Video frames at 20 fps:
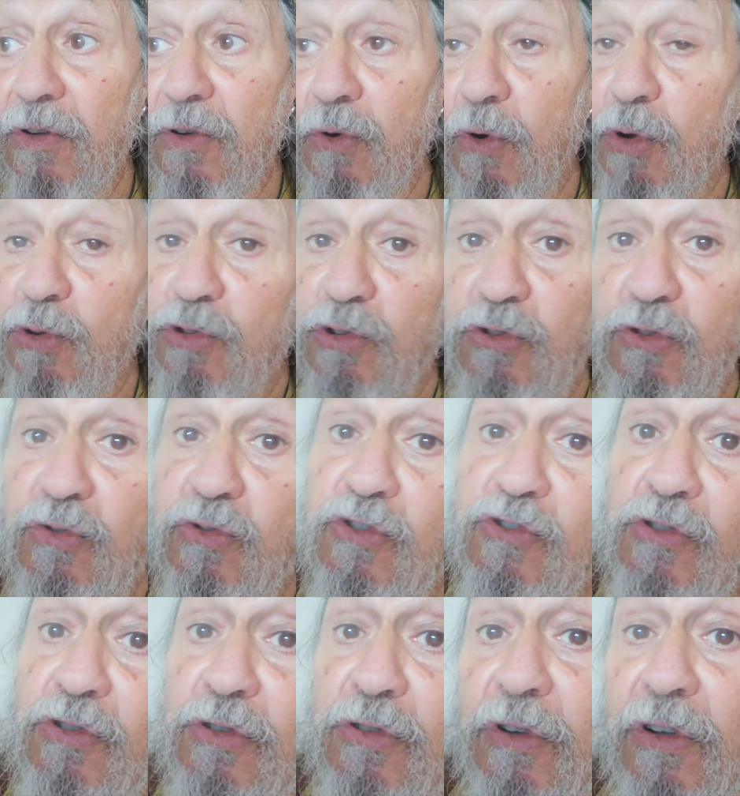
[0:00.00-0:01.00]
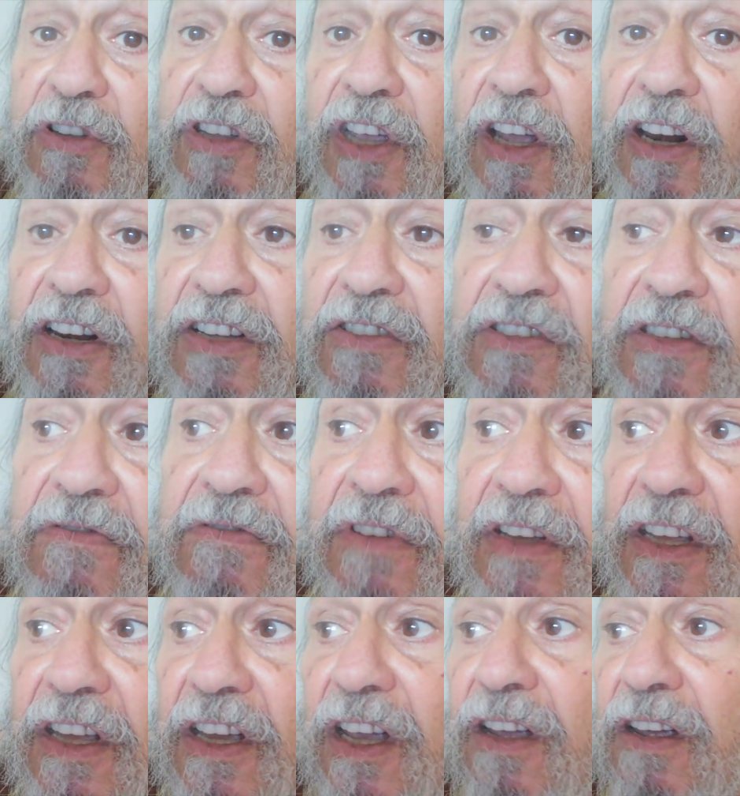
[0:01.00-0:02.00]
Cause toujours dire les
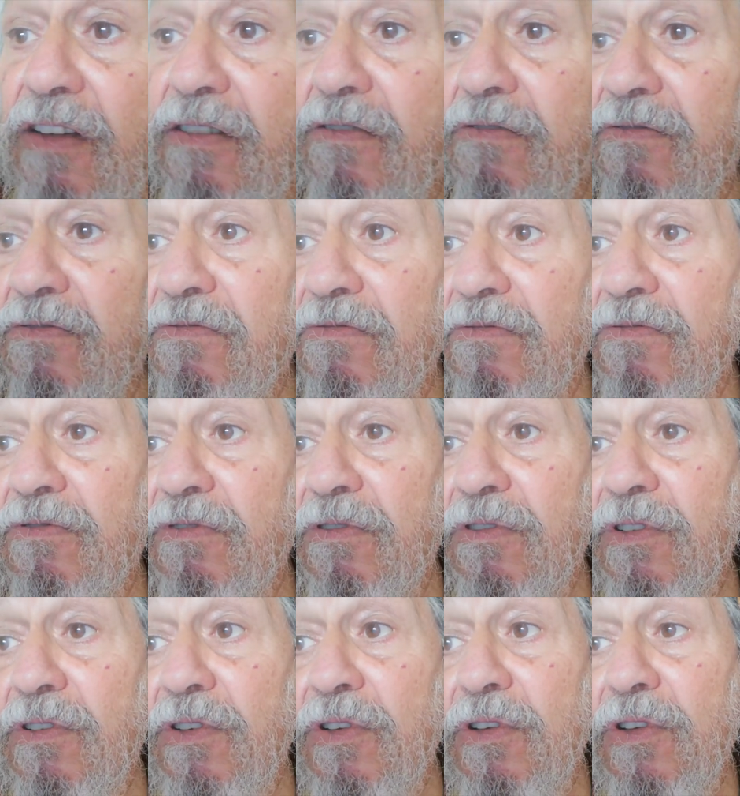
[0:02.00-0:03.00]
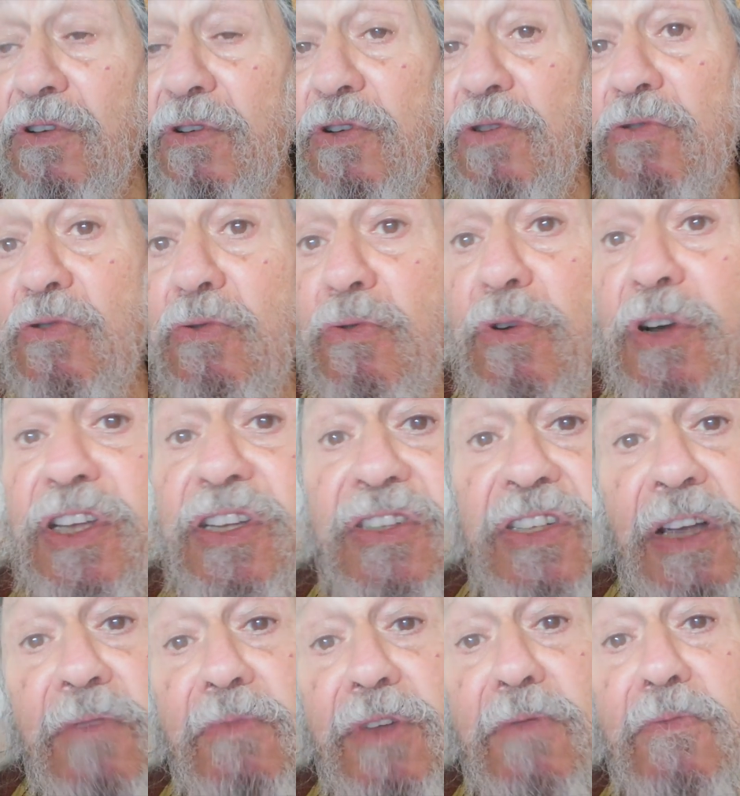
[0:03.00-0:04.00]
éveillés. Nous,
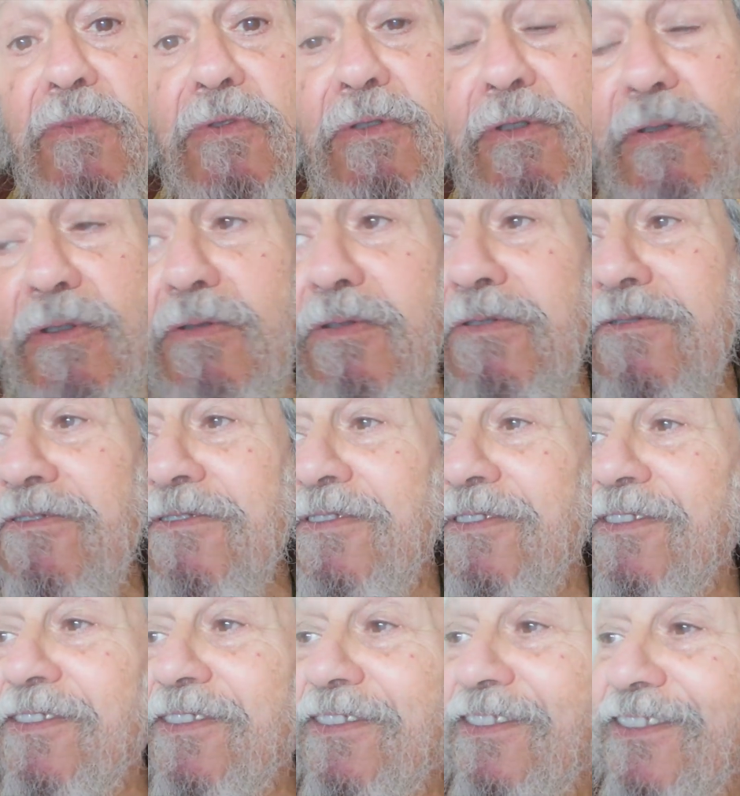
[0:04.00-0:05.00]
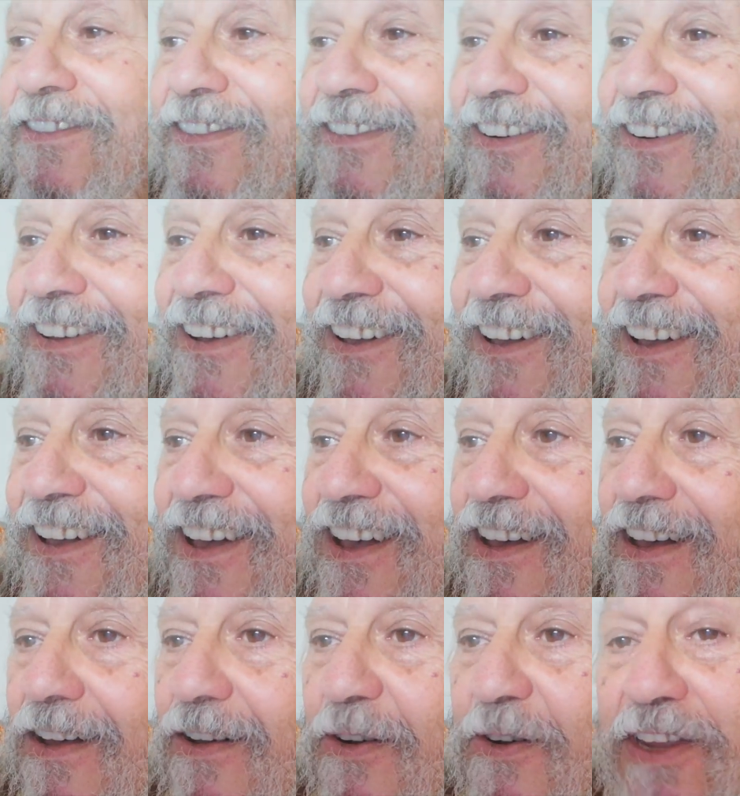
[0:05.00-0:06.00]
les animaux,
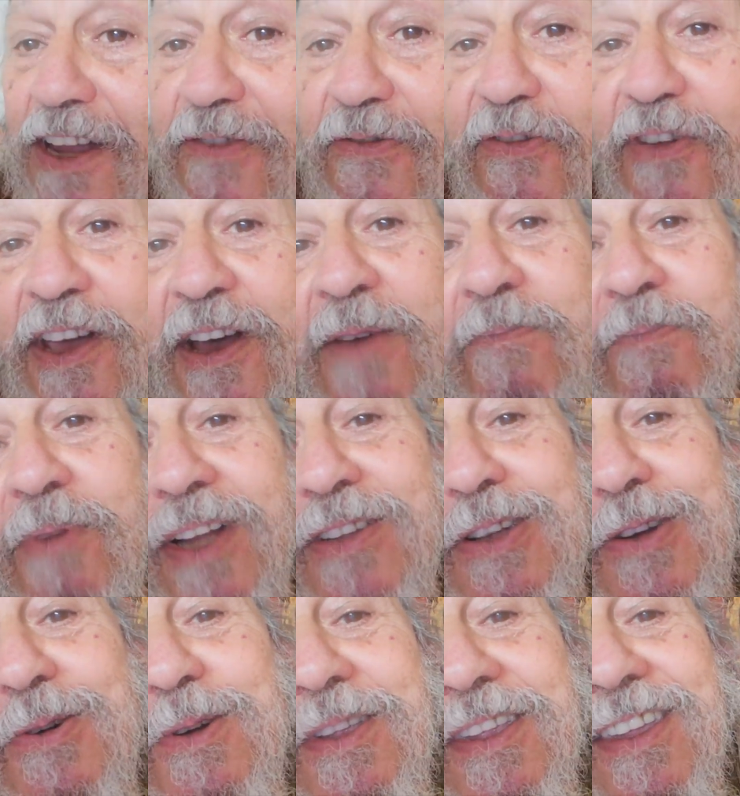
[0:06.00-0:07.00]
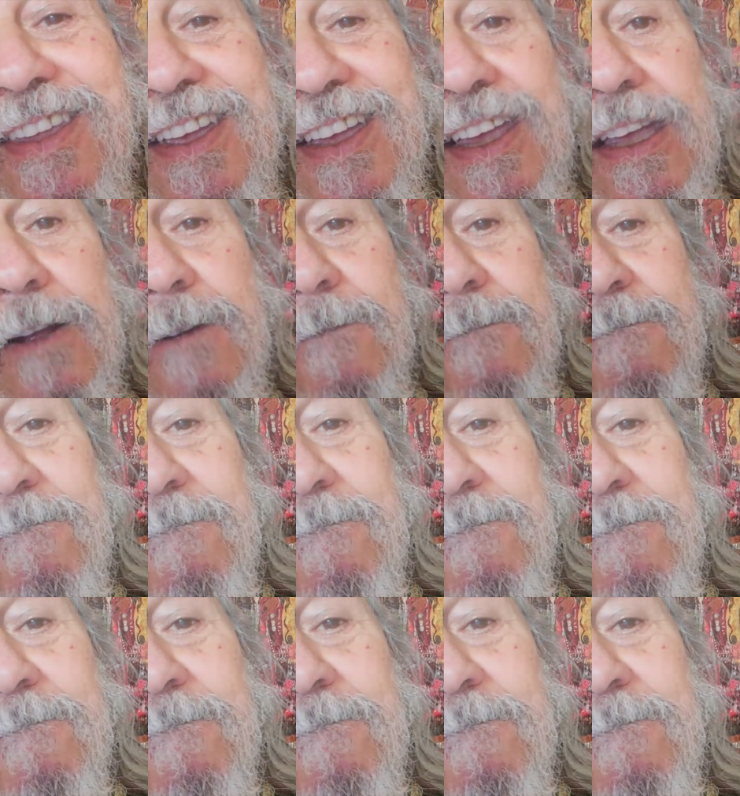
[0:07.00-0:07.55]
on a fait un pas de côté.